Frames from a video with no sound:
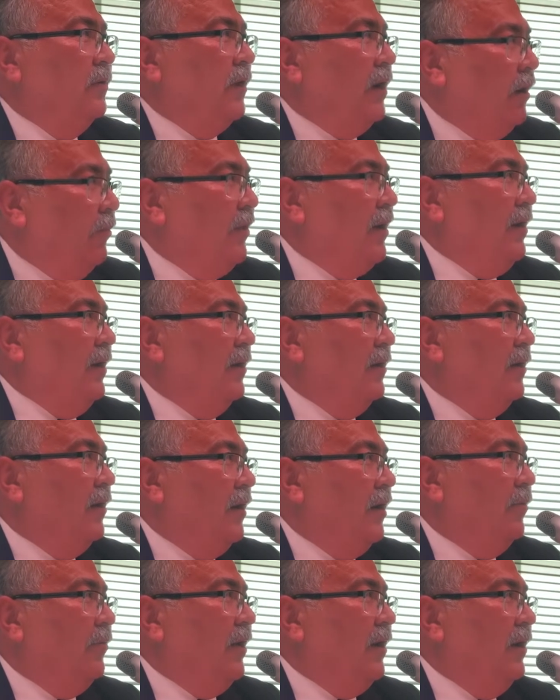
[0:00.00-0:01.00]
Ama
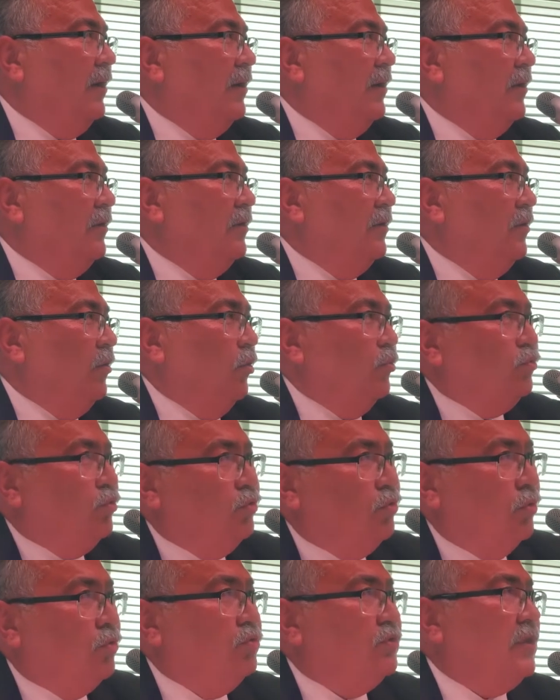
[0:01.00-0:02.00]
ama
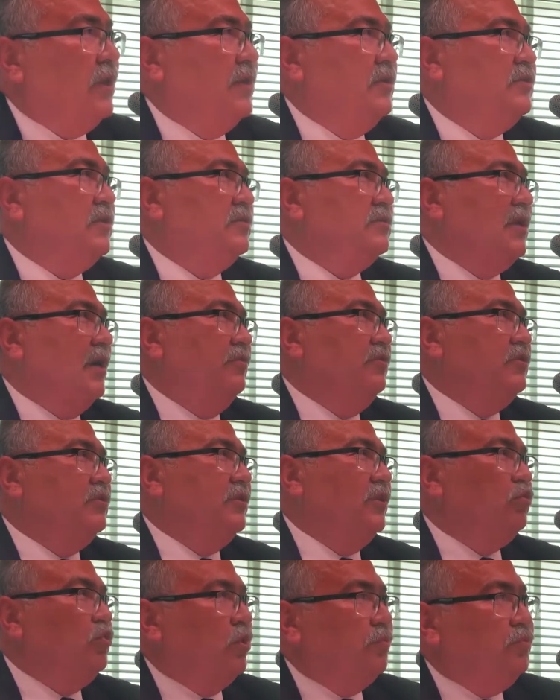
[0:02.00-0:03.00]
39 tane cezaevi
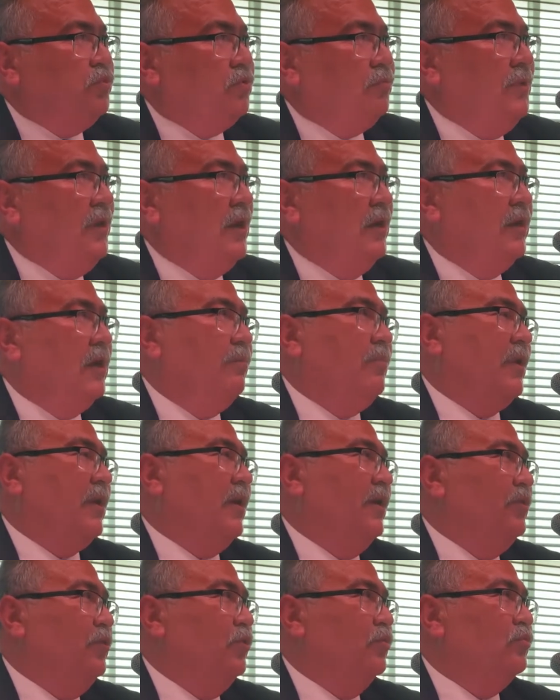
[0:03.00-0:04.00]
içinde 4,5 milyar lira para
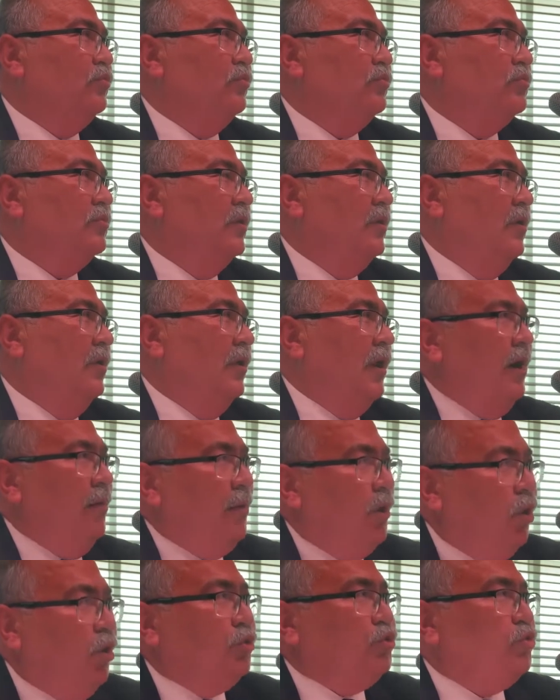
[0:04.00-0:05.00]
ayırıyorsunuz.
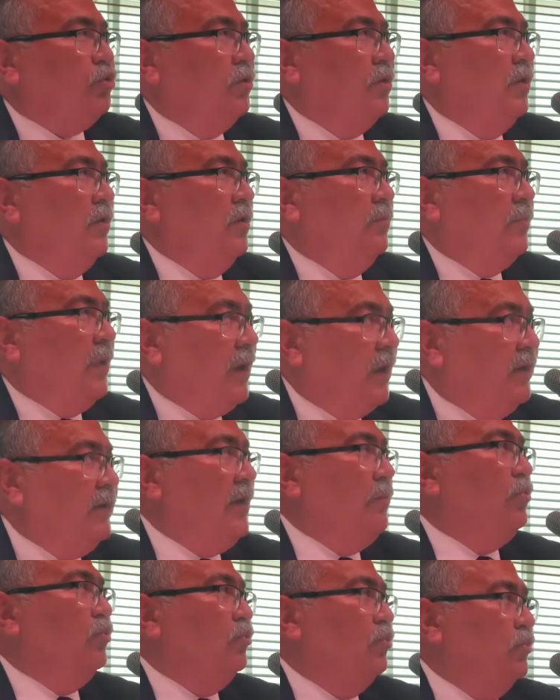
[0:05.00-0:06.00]
Ama hoş parayı
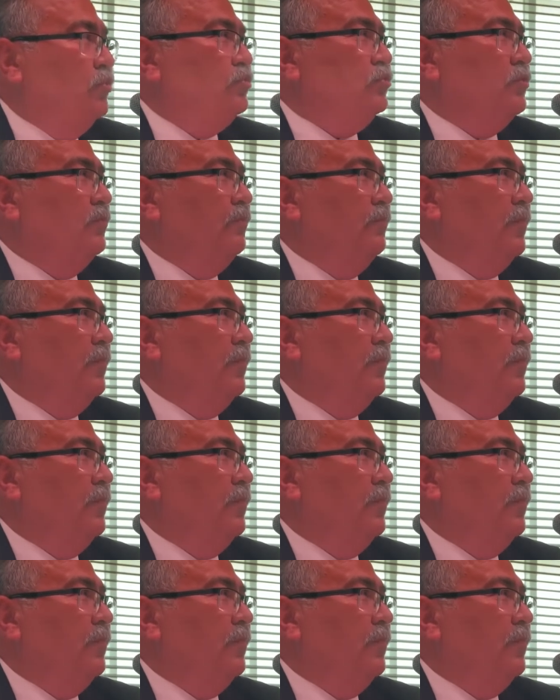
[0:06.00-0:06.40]
da buldunuz.